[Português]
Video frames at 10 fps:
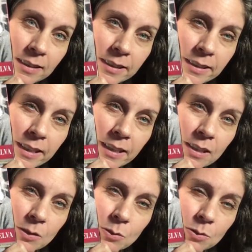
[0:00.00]
que
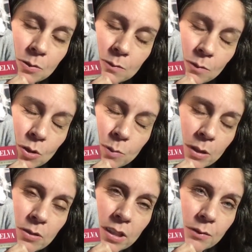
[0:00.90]
é um dos
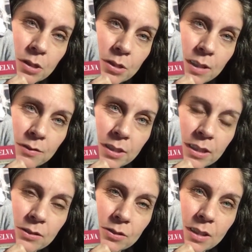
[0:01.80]
meus livros
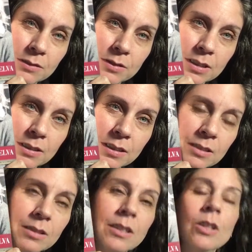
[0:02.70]
favoritos da vida.
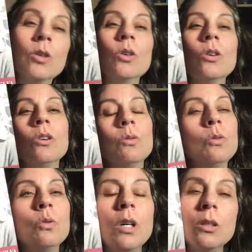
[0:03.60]

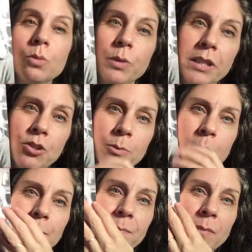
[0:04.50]
O Walt
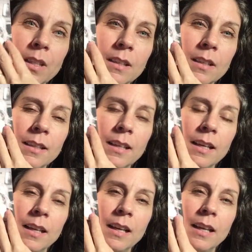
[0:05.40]
Whitman
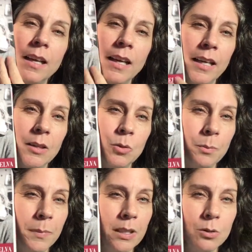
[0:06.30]
é o
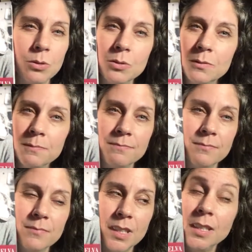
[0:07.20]
meu
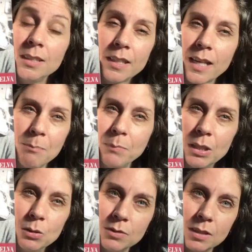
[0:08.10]

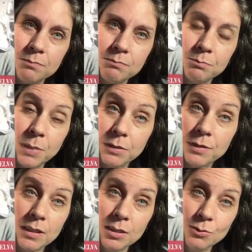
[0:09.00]
literapeuta
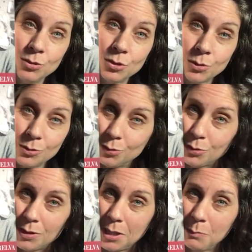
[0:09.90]
preferido de todos
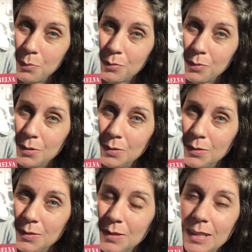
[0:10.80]
os tempos.
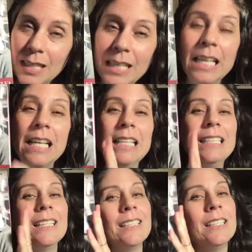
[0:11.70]
E
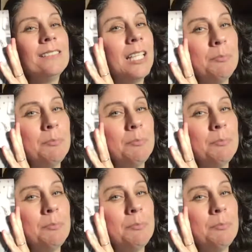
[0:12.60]
aqui tem